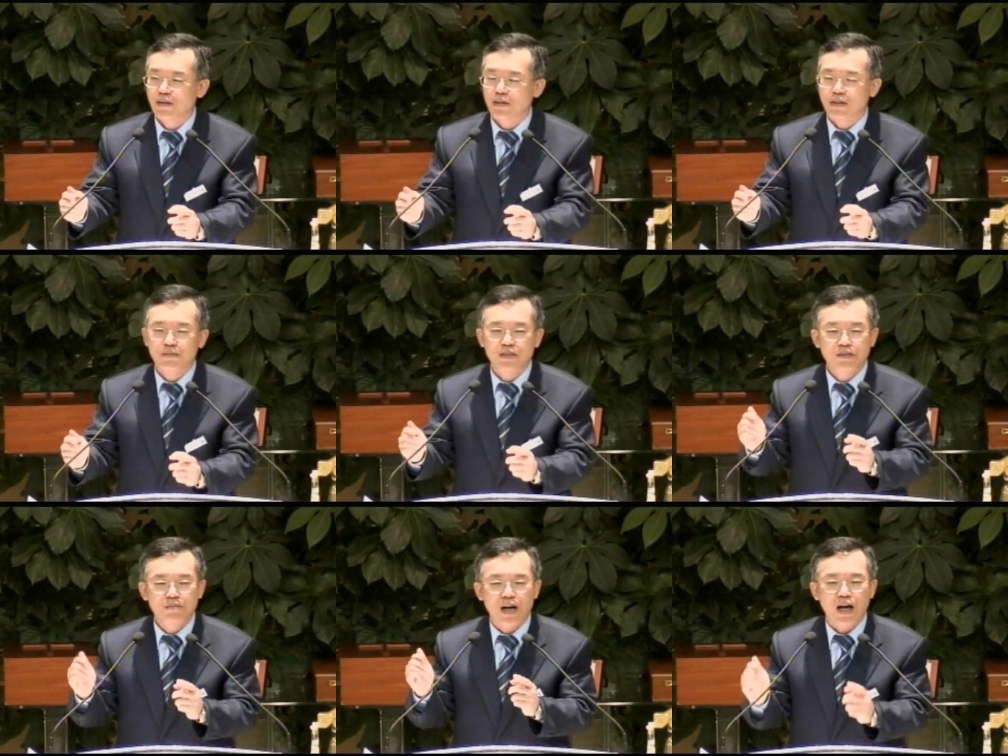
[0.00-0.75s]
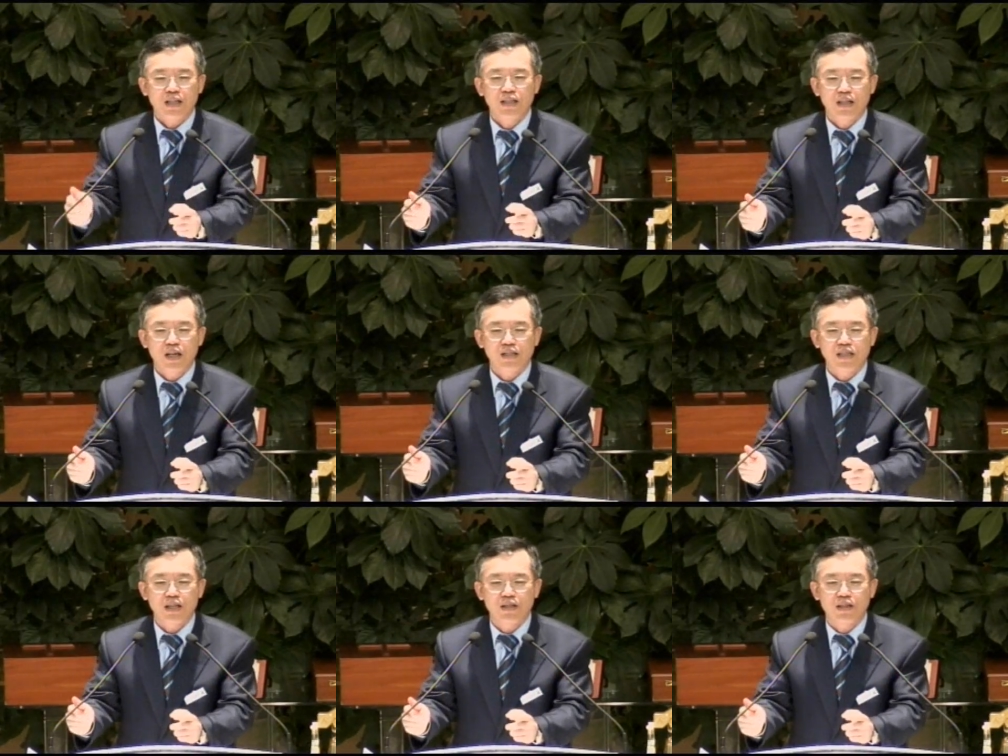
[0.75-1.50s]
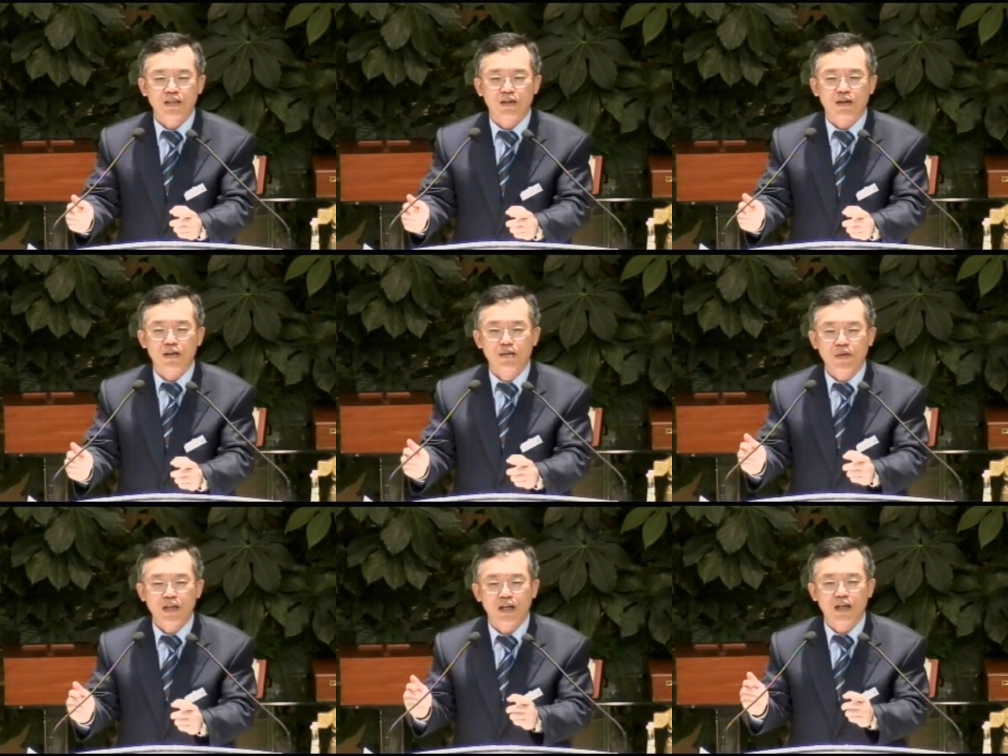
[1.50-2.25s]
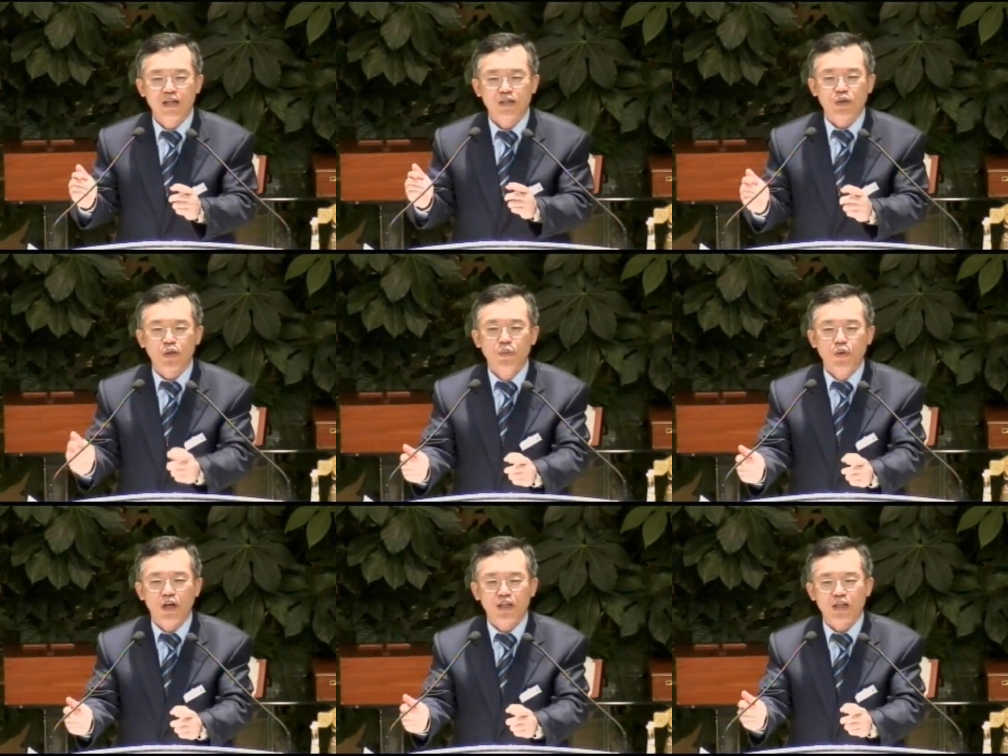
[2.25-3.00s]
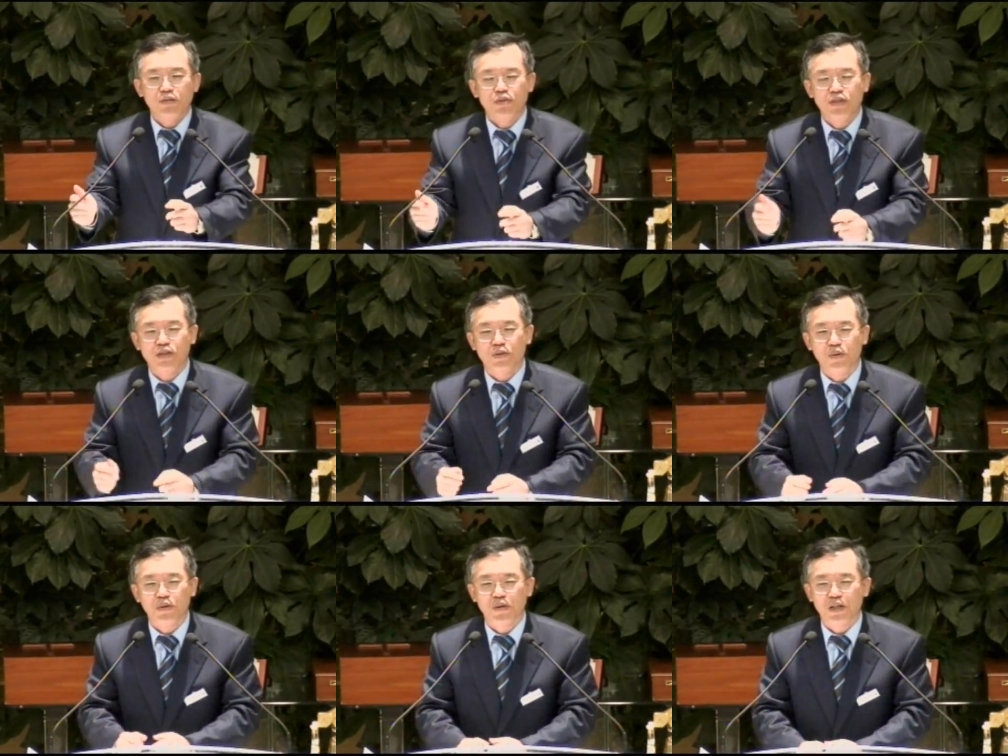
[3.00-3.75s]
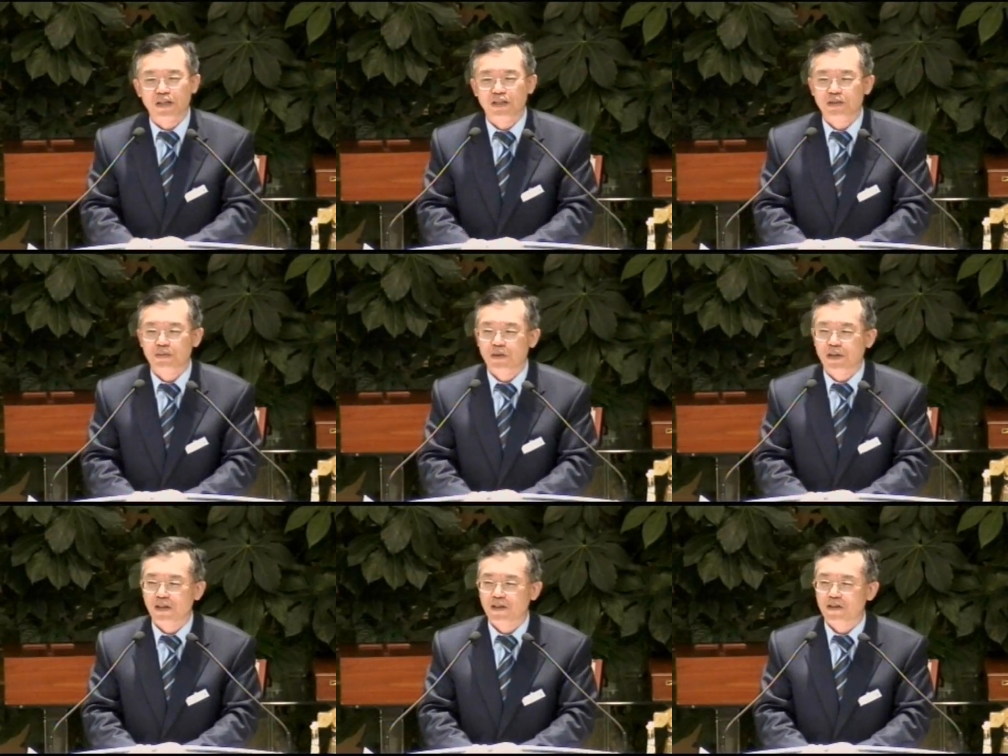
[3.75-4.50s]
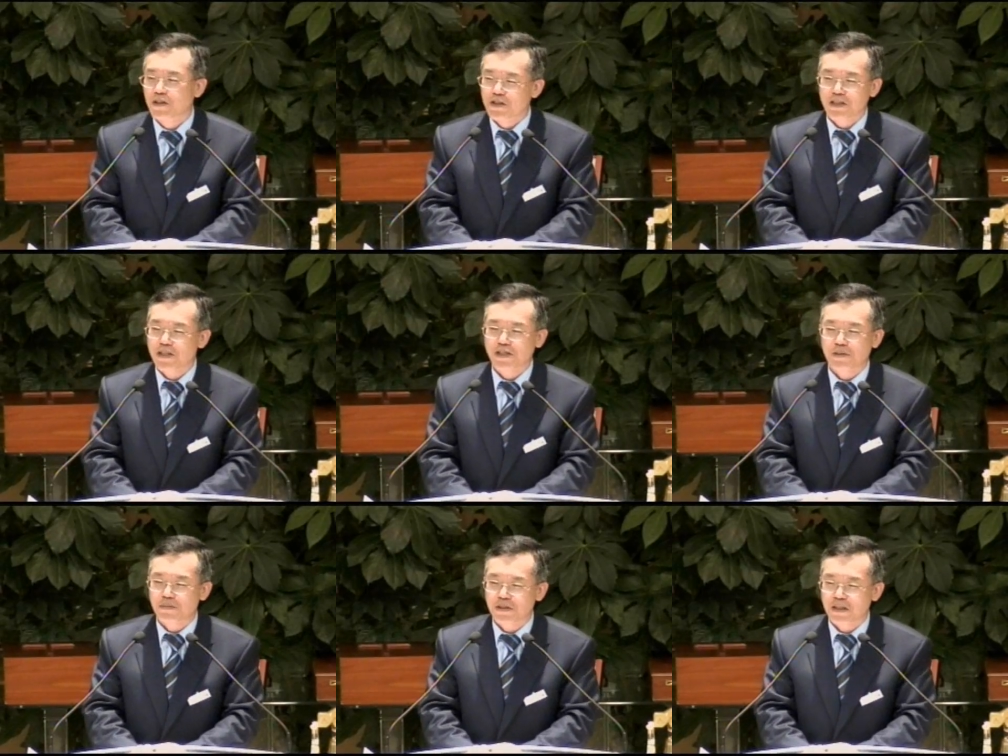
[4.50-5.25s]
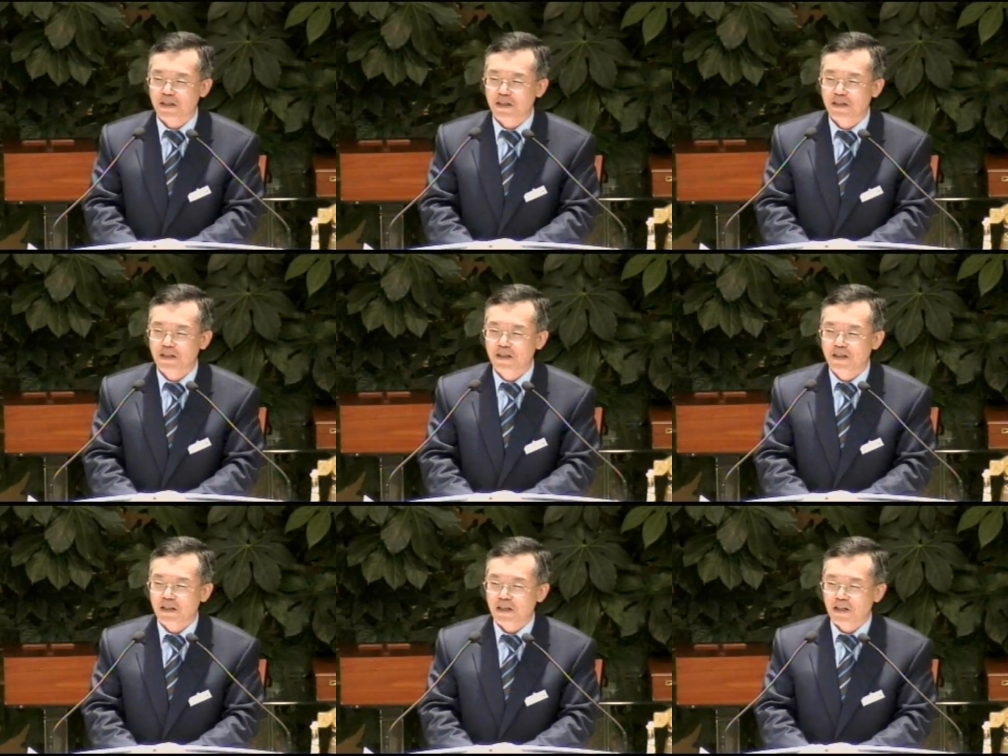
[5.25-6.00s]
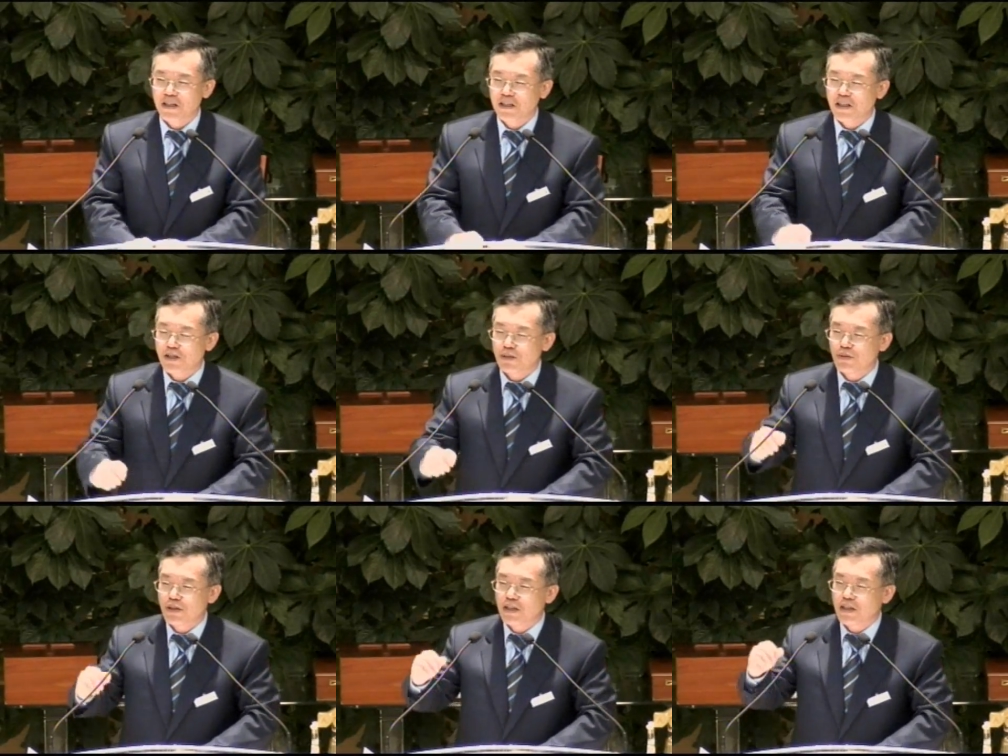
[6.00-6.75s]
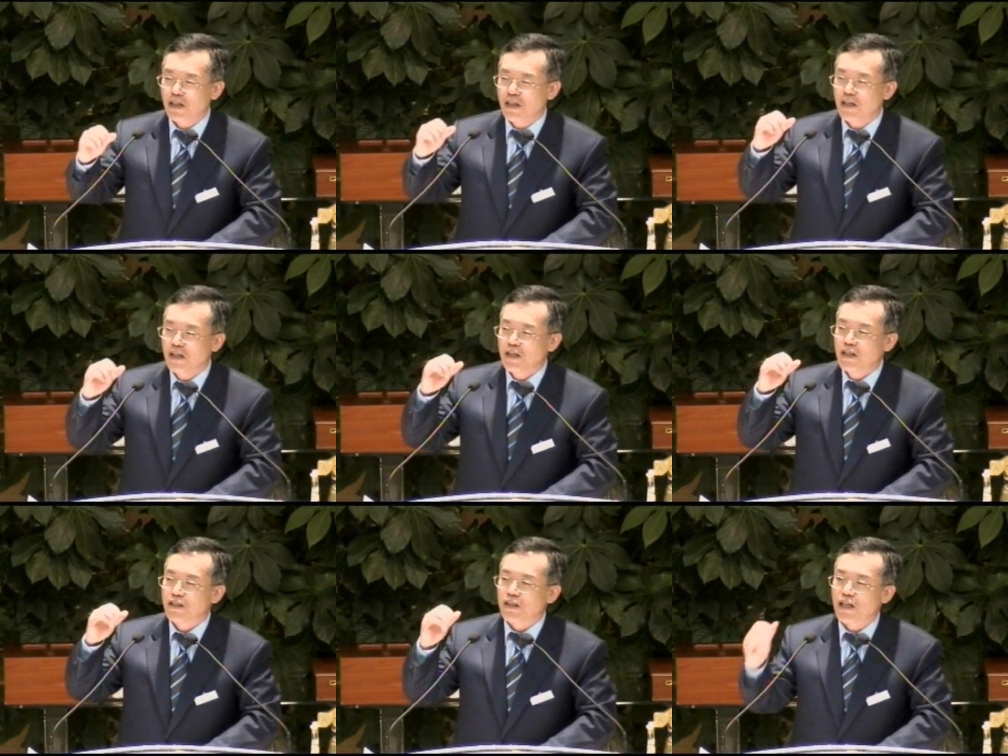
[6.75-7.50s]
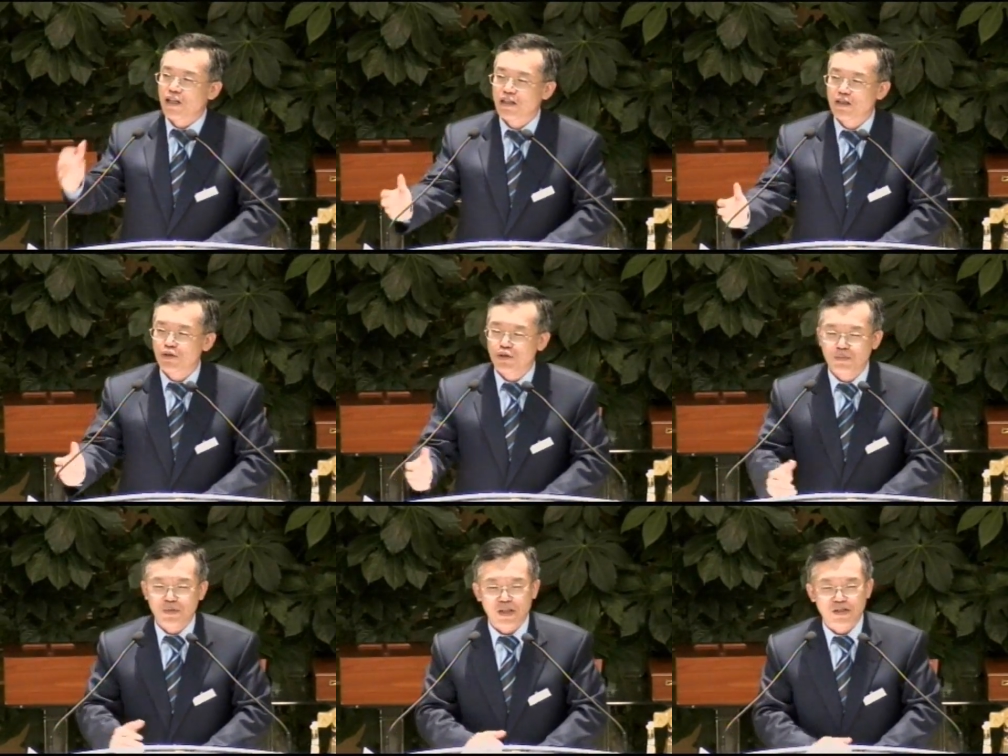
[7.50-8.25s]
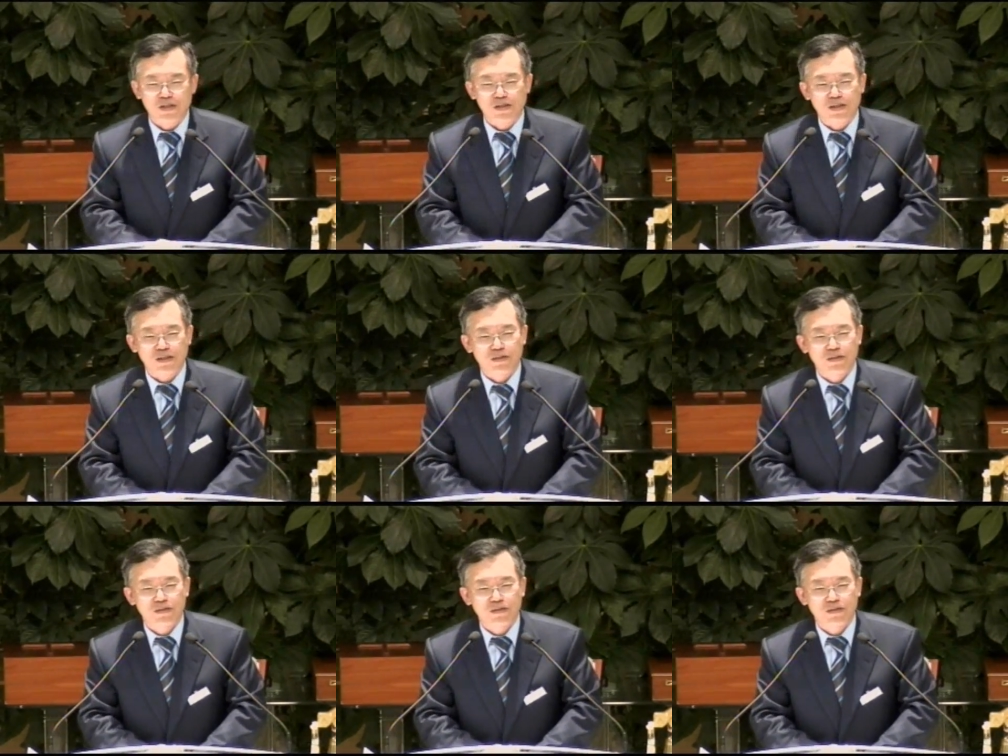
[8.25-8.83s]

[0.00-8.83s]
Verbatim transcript: 여러분 이 마귀의 세력이 얼마나 교묘하게 우리를 공격하는지 몰라요. 그렇지 않습니다. 하나님께서 우리에게 내일을 준비하셨어요.